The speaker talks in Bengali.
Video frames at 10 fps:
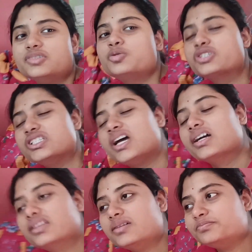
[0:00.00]
খুশি
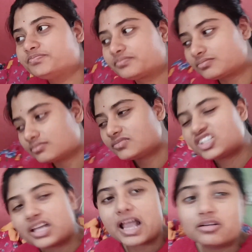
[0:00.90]
থাকতাম
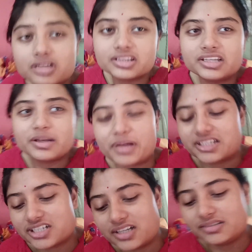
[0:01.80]
এখনকার দিনের
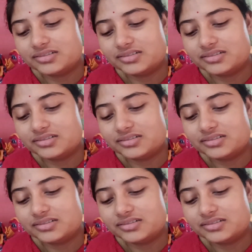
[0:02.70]
বাচ্চা